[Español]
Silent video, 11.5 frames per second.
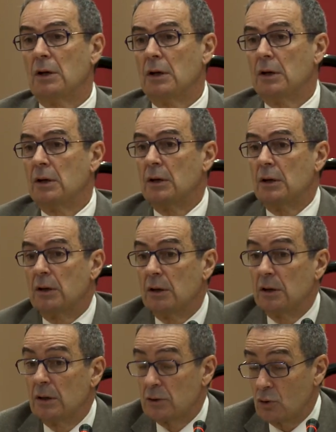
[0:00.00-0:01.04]

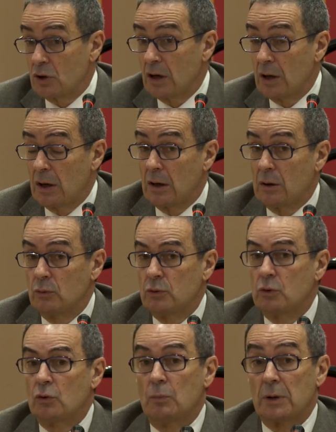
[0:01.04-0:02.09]
eh, es lo que la
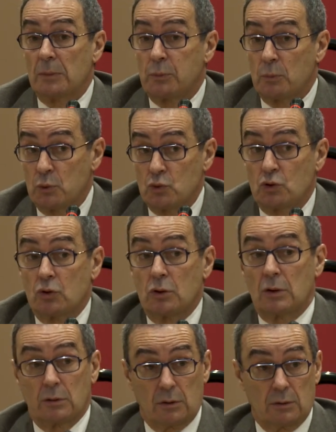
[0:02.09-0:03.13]
Unión Europea propuso
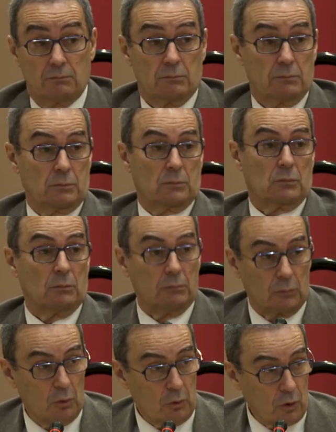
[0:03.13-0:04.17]

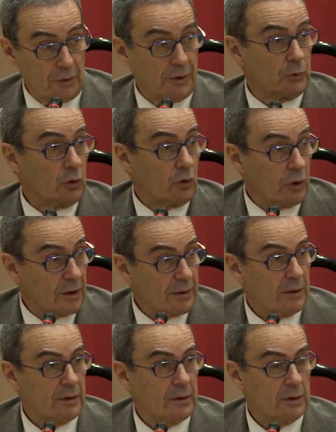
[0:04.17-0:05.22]
como concepto de
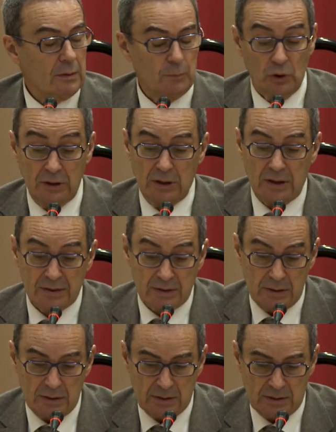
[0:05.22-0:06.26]
coherencia de políticas
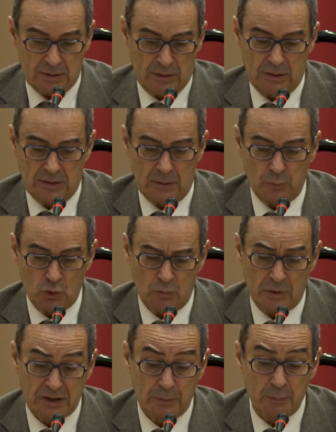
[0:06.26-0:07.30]
y, y se puso en
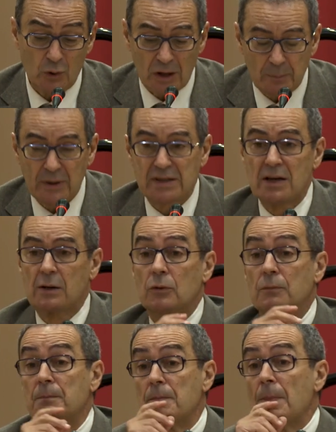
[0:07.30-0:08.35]
marcha. Pero en el pasado,